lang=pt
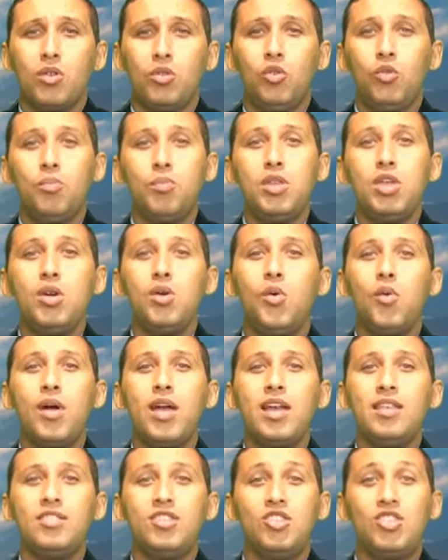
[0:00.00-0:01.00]
Domingo
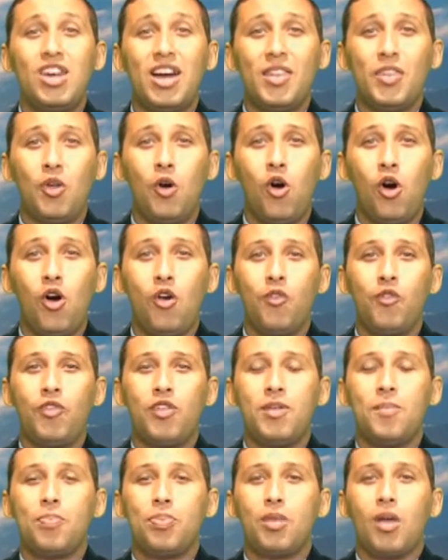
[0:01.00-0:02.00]
esse, dia
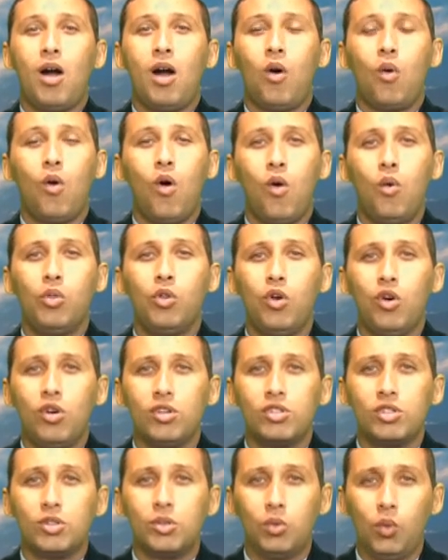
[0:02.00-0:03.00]
9, a qual
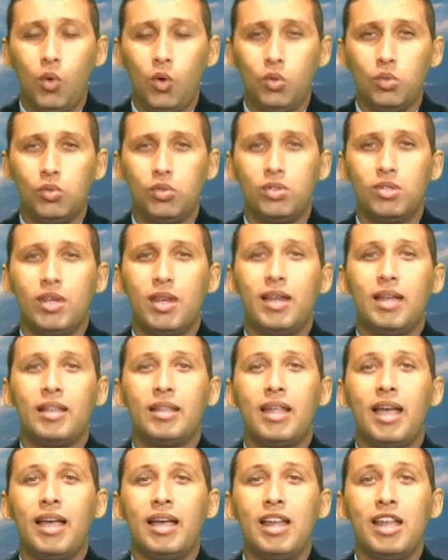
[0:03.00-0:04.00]
nós todos
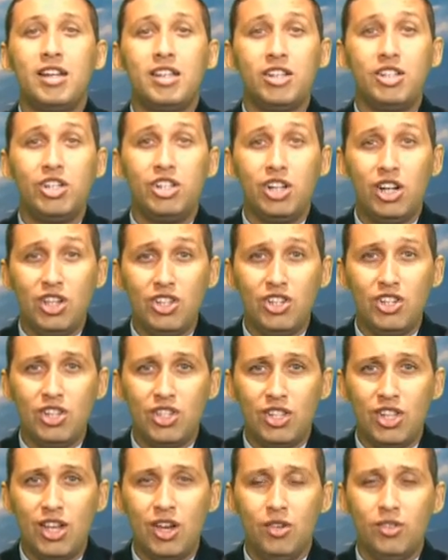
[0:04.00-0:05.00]
da Igreja Diante
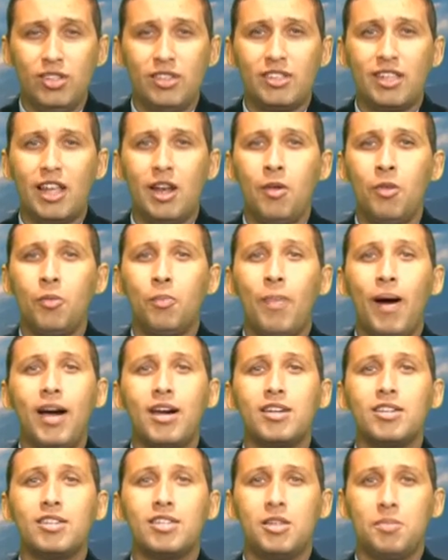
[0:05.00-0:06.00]
de Deus estaremos
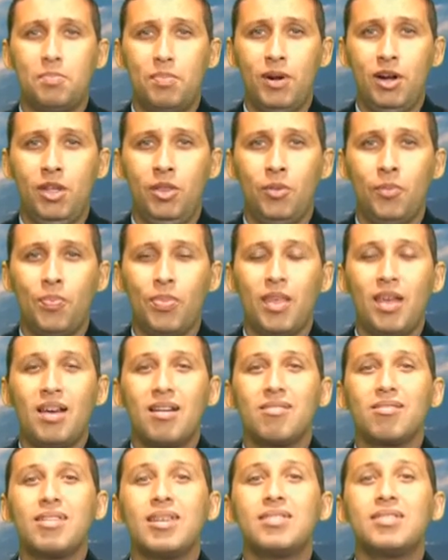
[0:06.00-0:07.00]
participando
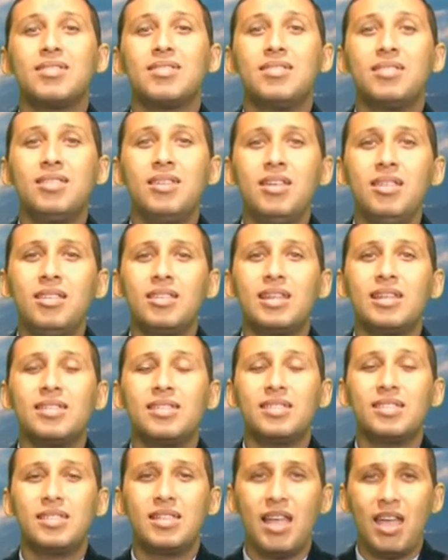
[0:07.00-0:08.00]
da Santa
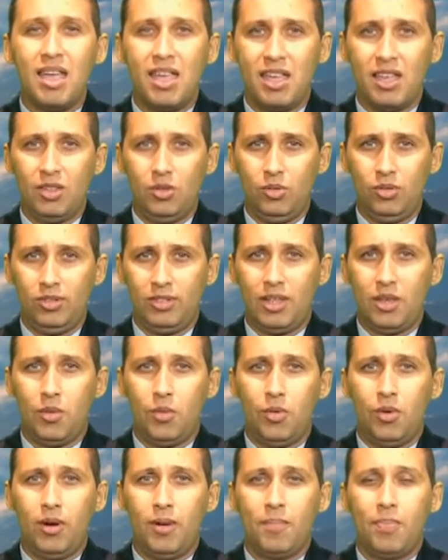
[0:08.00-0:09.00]
Ceia do
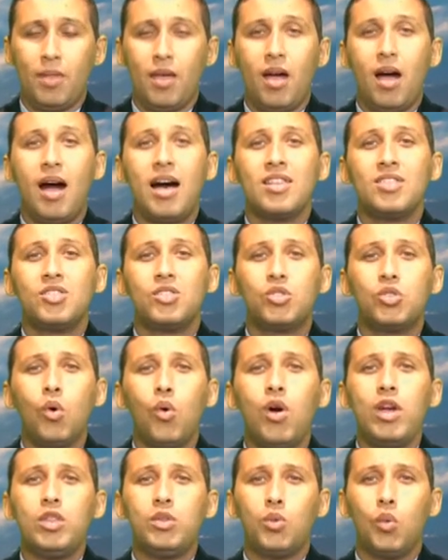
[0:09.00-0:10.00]
Senhor, às
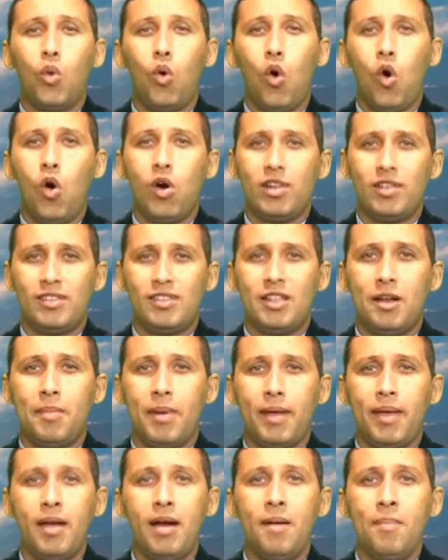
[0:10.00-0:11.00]
8 horas da
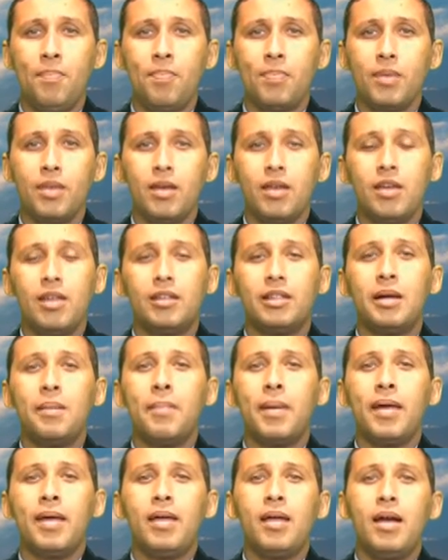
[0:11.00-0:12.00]
manhã e
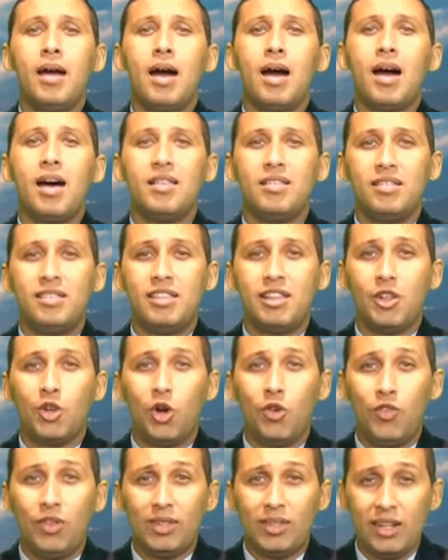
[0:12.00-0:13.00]
também às
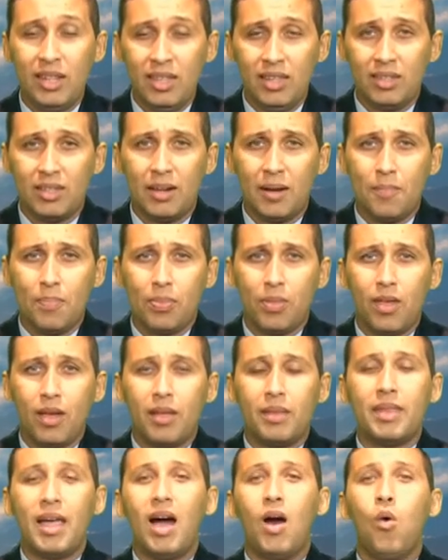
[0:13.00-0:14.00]
19h30
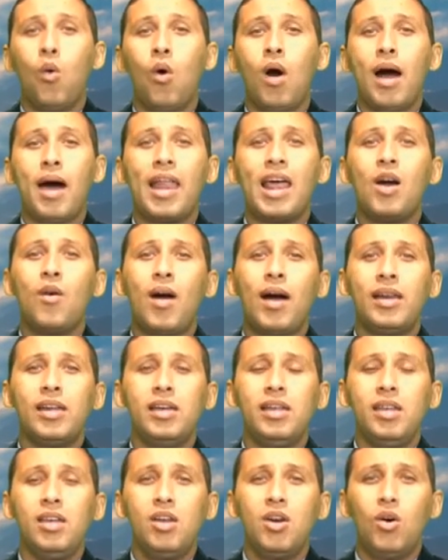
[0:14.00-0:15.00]
na Rua
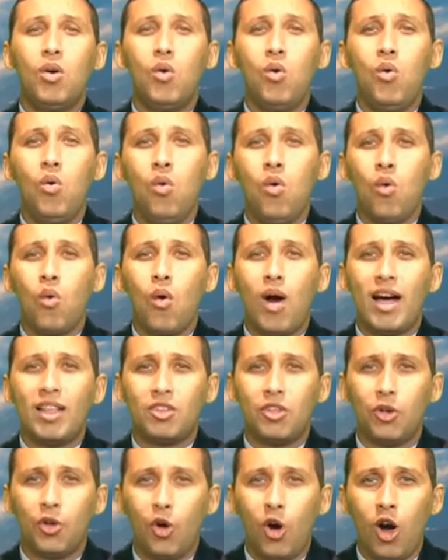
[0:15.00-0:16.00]
Araguari,
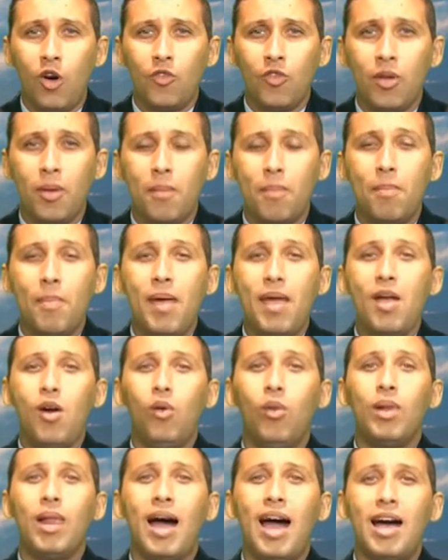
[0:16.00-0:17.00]
149, bem
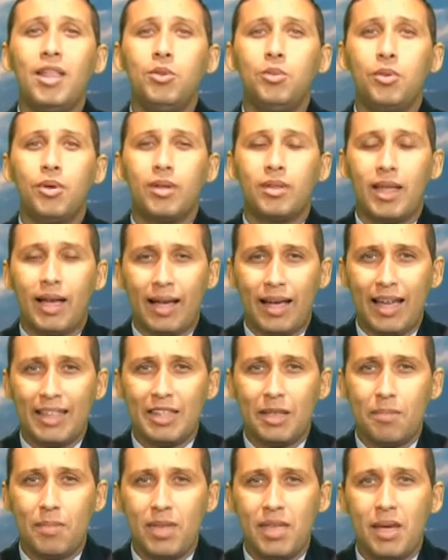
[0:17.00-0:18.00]
ao lado da
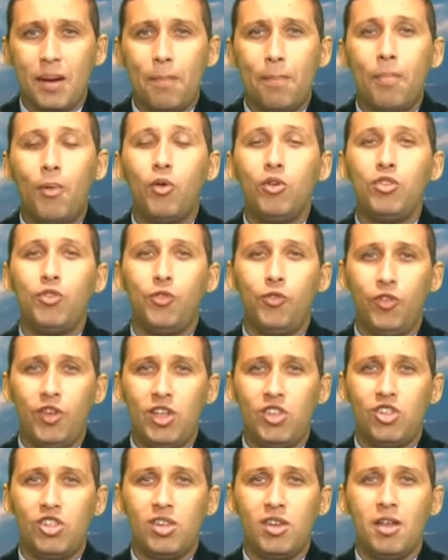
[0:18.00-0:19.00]
Academia Ponte
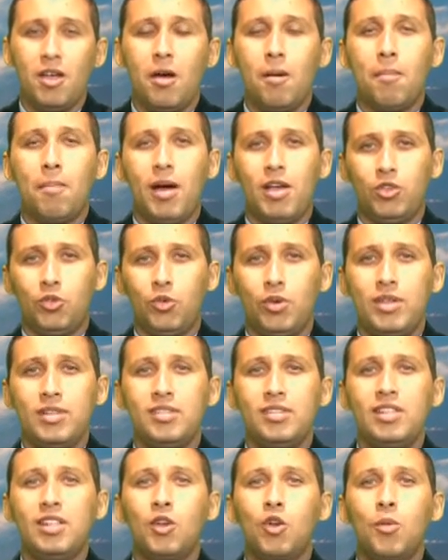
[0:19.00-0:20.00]
Fit, mais
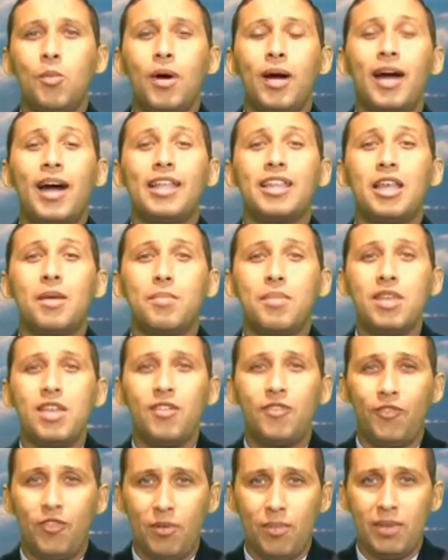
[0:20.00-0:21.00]
conhecida como
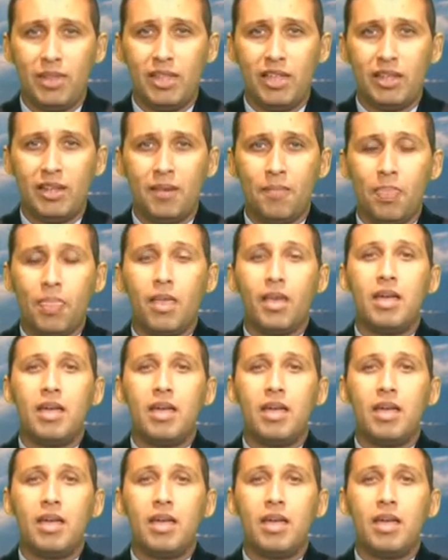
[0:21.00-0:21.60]
Academia Feminina.